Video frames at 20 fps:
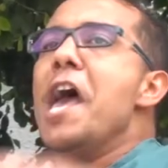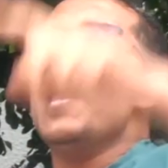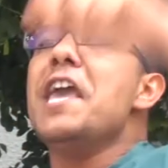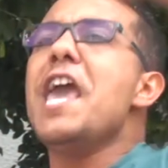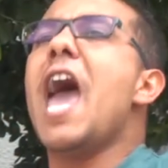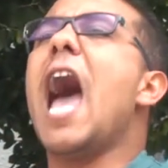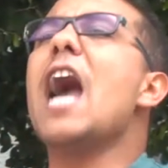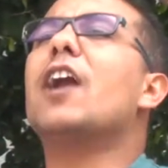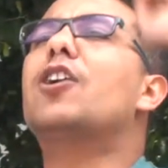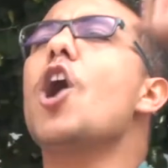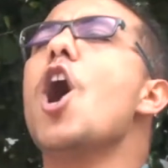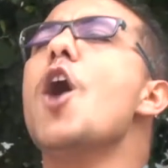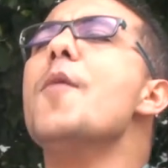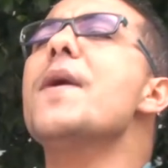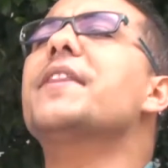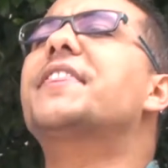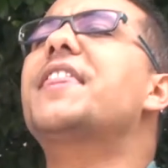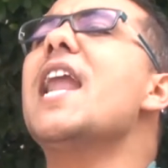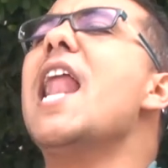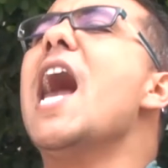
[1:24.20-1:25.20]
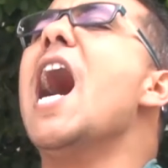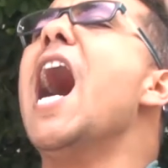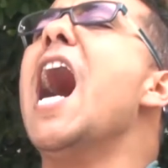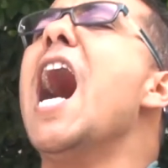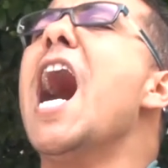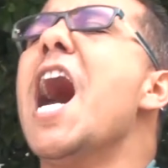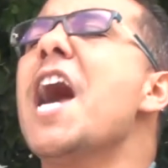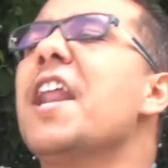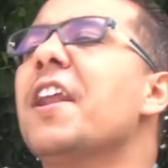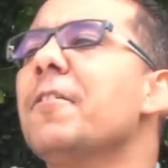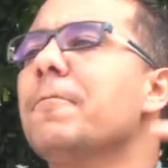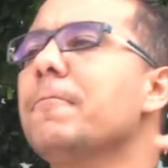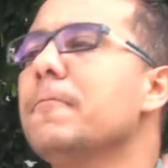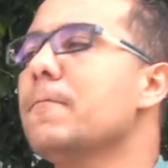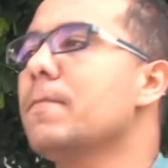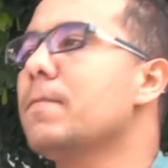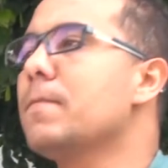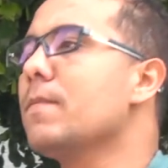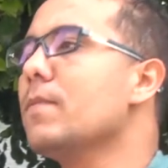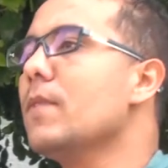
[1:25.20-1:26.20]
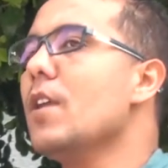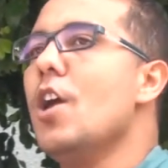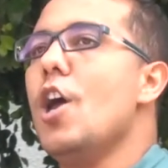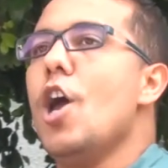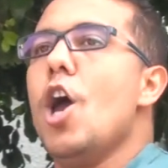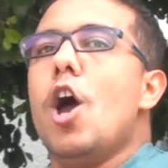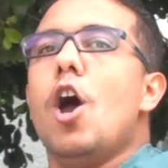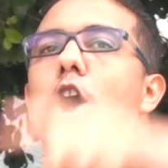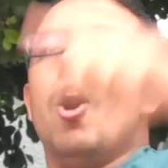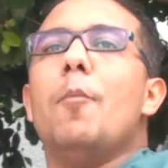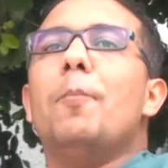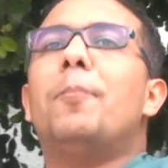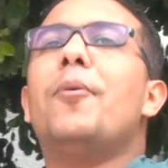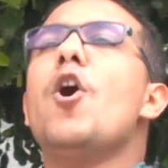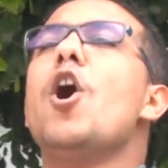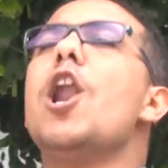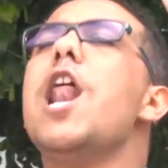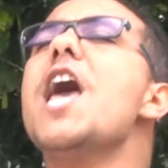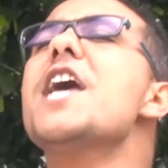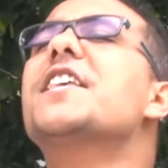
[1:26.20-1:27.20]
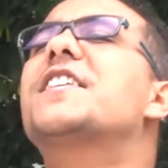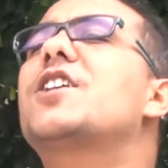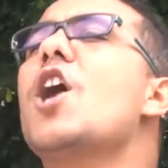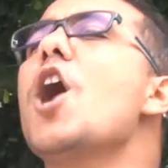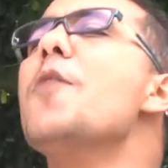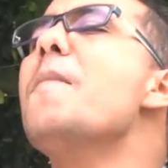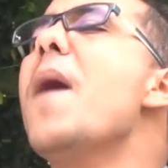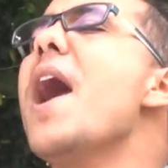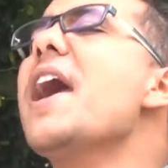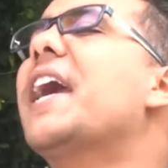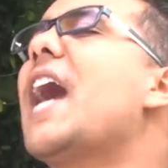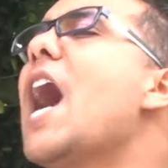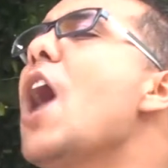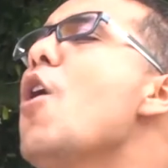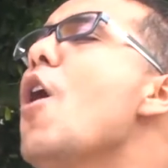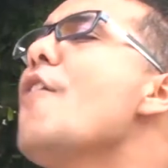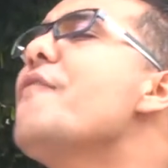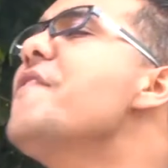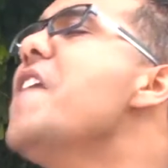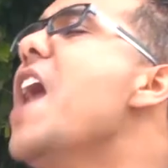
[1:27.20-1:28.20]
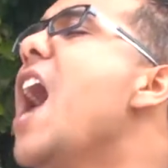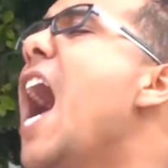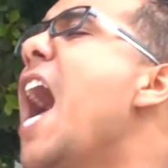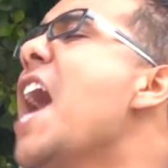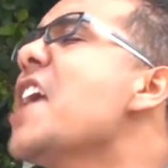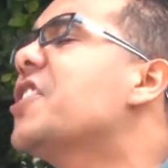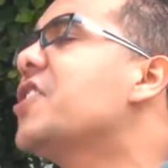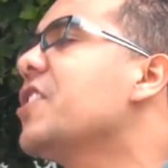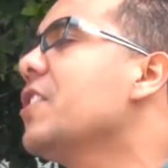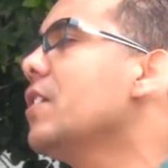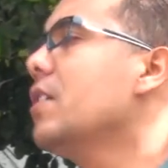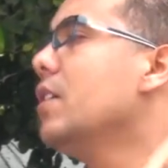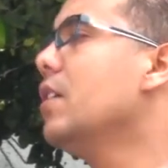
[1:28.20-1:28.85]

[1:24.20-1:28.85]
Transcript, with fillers: يا حكومة العار بوليسكم ما يخوفناش